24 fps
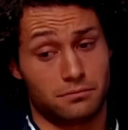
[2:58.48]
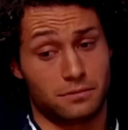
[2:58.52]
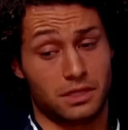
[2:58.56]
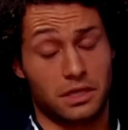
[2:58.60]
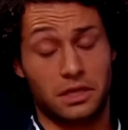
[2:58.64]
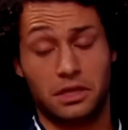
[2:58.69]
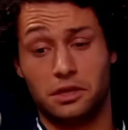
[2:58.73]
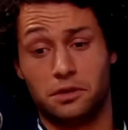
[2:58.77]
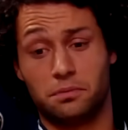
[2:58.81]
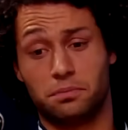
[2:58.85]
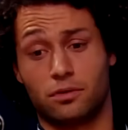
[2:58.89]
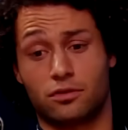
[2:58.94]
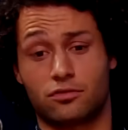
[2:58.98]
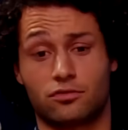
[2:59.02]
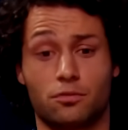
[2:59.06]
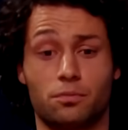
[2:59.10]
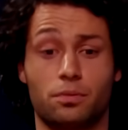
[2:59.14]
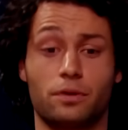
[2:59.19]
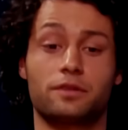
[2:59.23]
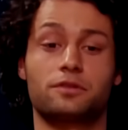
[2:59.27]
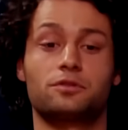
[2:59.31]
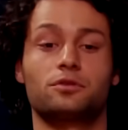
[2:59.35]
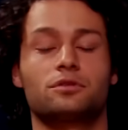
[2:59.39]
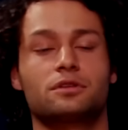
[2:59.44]
Y por
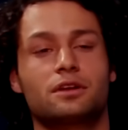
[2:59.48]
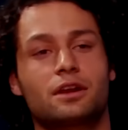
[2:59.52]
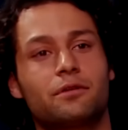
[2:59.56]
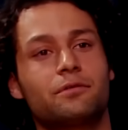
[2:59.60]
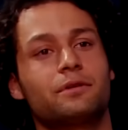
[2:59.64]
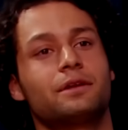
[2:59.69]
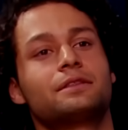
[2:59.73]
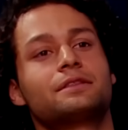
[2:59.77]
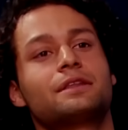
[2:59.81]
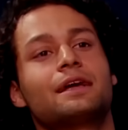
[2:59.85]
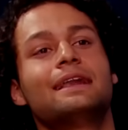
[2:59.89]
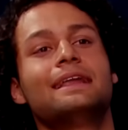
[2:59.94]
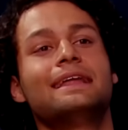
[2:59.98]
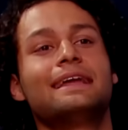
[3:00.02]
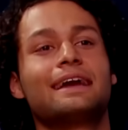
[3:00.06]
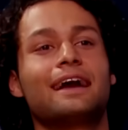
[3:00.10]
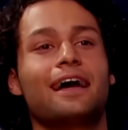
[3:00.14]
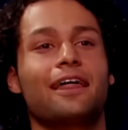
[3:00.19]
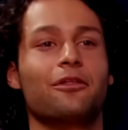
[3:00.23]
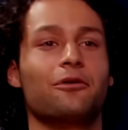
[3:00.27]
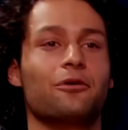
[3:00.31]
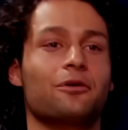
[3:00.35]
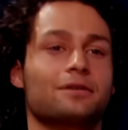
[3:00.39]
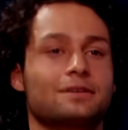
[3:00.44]
supuesto, te revienta el
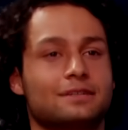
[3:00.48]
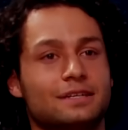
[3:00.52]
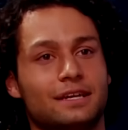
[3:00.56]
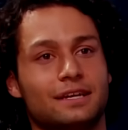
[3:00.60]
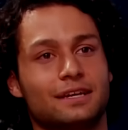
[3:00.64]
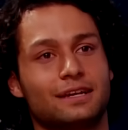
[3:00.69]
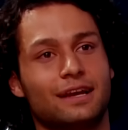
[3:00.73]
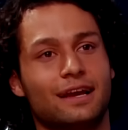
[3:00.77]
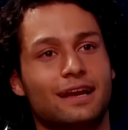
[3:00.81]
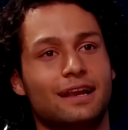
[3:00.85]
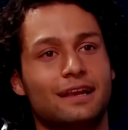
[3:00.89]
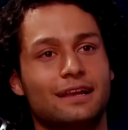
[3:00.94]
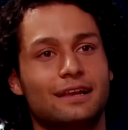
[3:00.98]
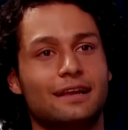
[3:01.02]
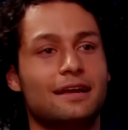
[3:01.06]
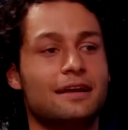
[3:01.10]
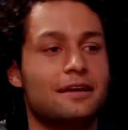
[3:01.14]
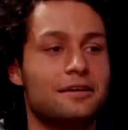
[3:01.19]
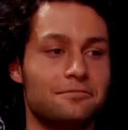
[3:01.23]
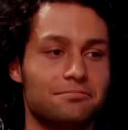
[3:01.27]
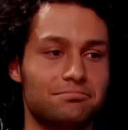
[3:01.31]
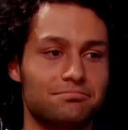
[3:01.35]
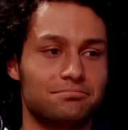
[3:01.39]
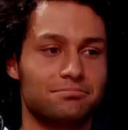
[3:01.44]
hígado que él
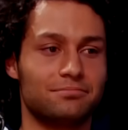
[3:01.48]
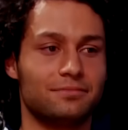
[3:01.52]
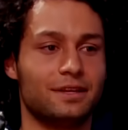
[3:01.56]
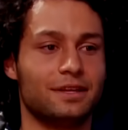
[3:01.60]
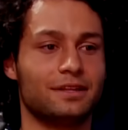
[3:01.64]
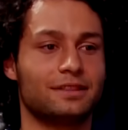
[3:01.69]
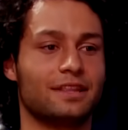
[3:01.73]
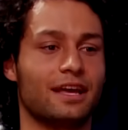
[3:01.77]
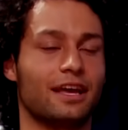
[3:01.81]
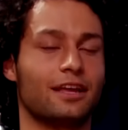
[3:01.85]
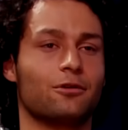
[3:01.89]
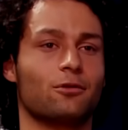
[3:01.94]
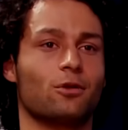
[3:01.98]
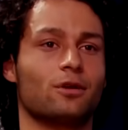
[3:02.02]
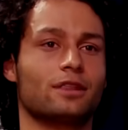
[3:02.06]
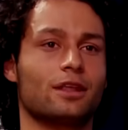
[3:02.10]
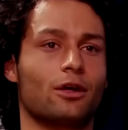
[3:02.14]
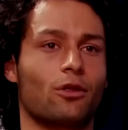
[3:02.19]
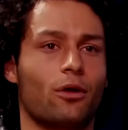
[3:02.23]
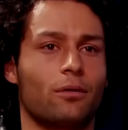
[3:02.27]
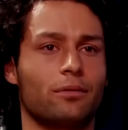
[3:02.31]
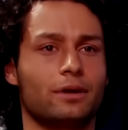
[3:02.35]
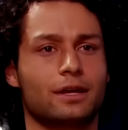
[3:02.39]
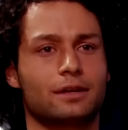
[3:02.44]
ni te haya
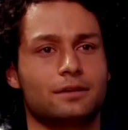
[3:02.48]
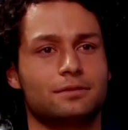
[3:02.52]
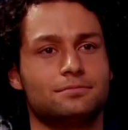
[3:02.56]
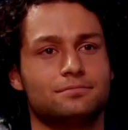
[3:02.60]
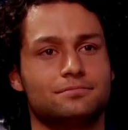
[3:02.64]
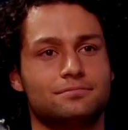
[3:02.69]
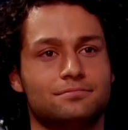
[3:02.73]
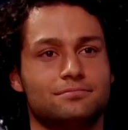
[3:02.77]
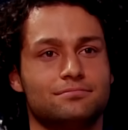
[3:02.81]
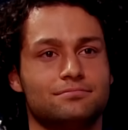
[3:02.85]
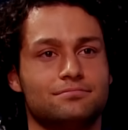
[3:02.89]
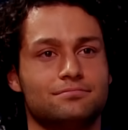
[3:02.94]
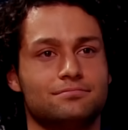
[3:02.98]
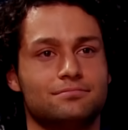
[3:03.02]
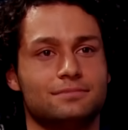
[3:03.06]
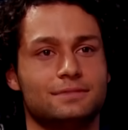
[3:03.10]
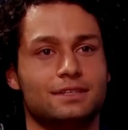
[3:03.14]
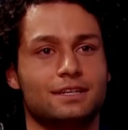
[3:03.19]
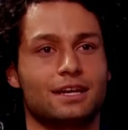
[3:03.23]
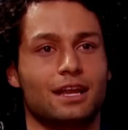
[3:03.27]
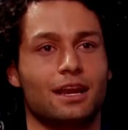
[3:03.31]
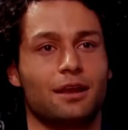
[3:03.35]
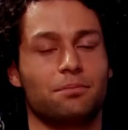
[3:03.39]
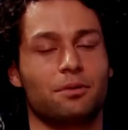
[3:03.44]
volteado a ver
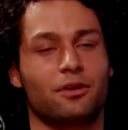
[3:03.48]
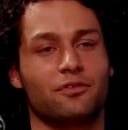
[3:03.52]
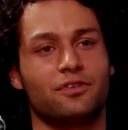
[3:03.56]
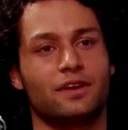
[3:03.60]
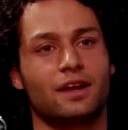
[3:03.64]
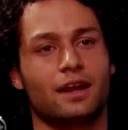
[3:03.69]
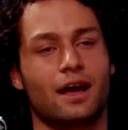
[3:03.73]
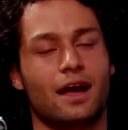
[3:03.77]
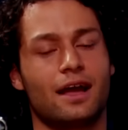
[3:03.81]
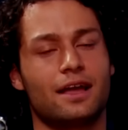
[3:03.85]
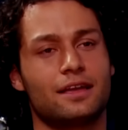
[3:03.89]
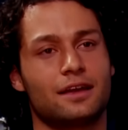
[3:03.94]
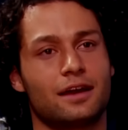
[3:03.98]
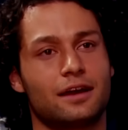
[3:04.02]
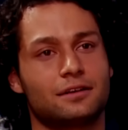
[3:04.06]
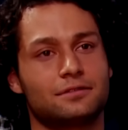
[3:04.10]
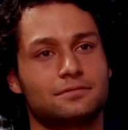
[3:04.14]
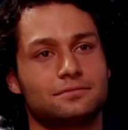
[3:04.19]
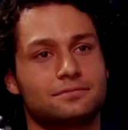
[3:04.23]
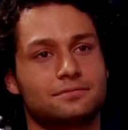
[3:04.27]
y que la prefiera a ella.